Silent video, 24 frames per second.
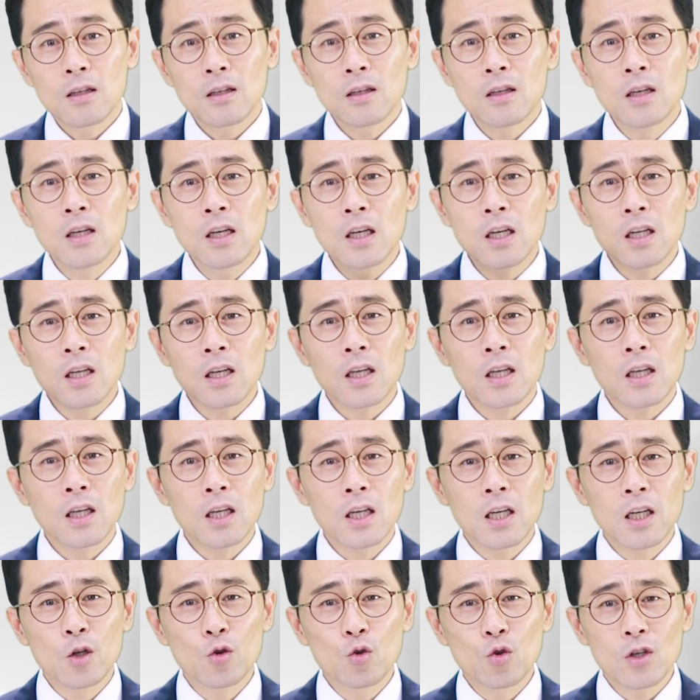일이
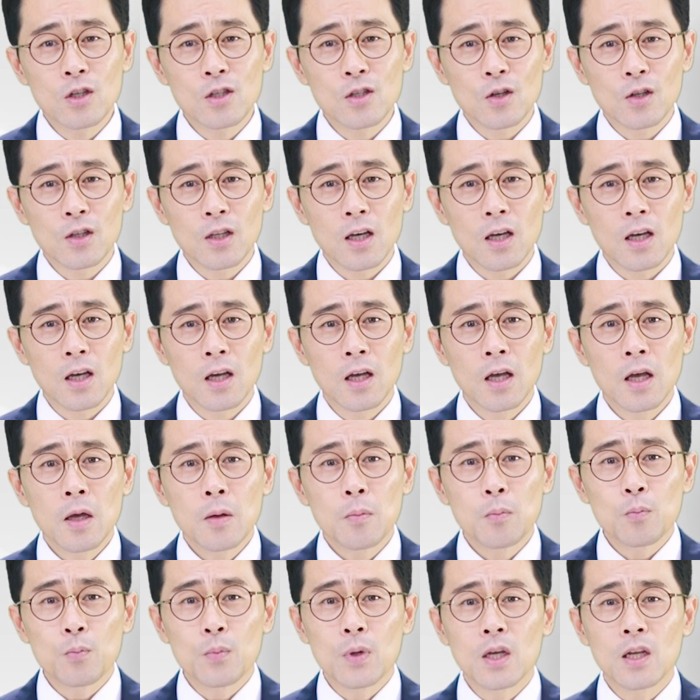이루기 전에
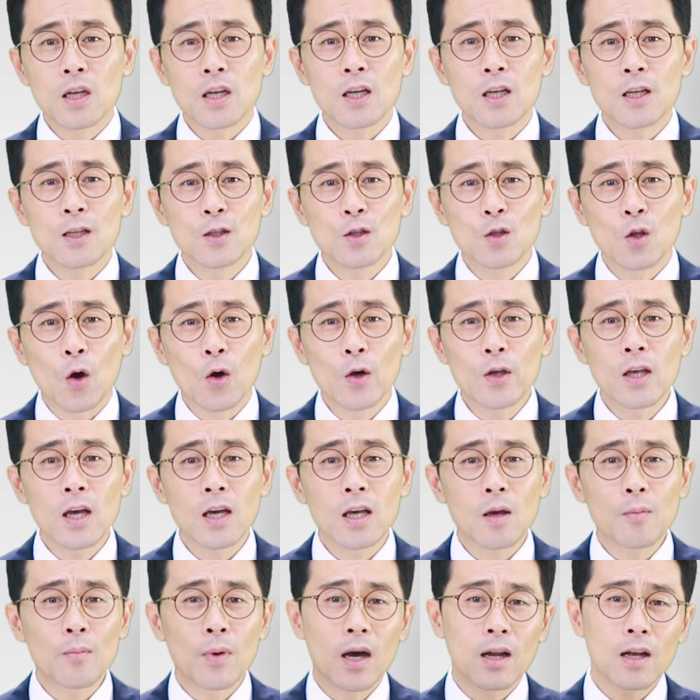미리
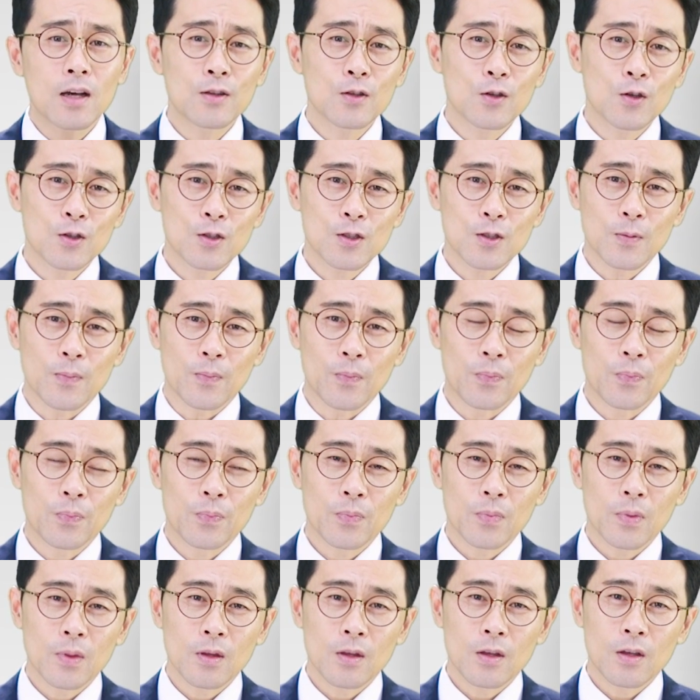너희에게 말한 것은
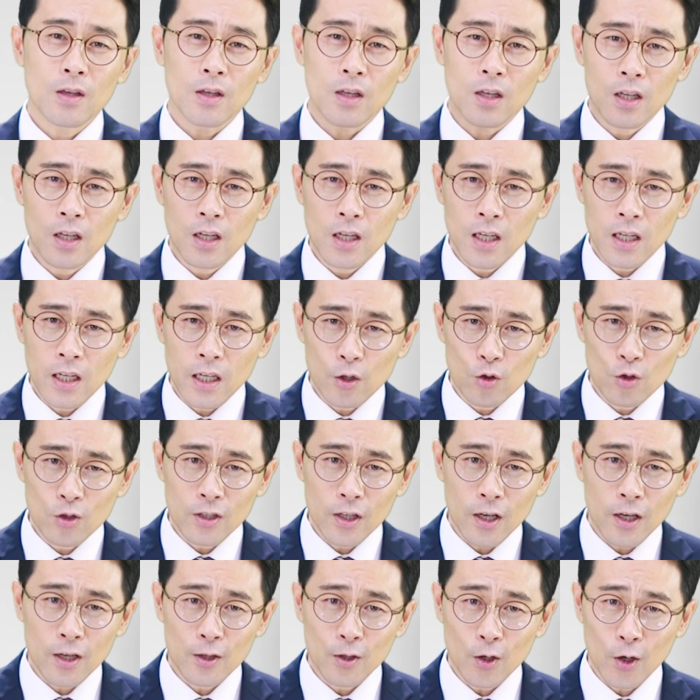일이 이룰
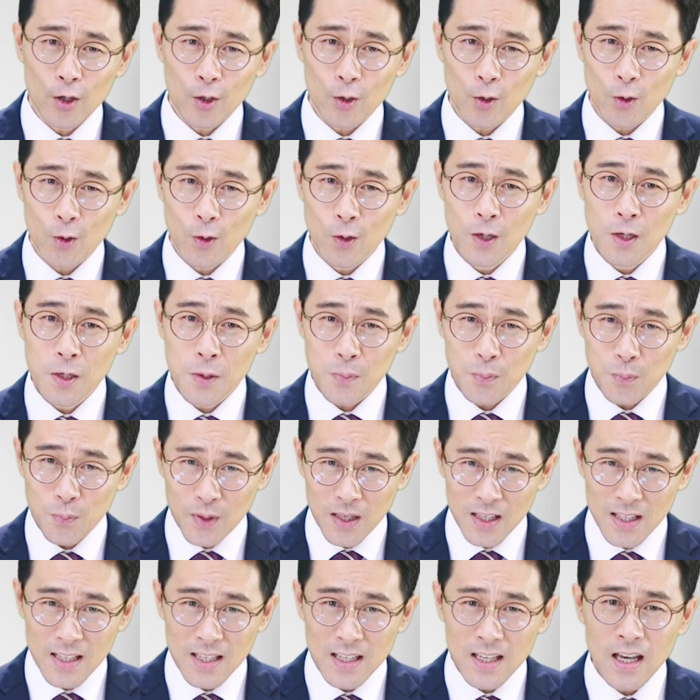때에 너희로
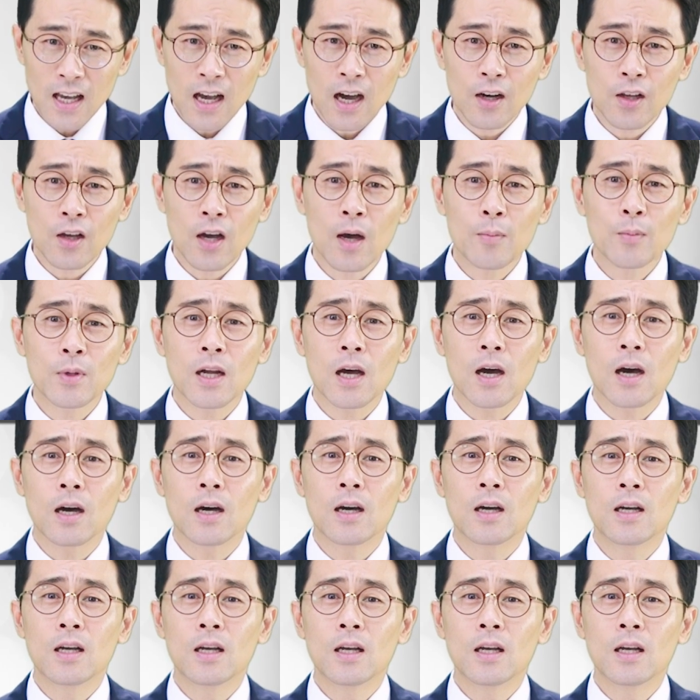믿게 하려 함이라.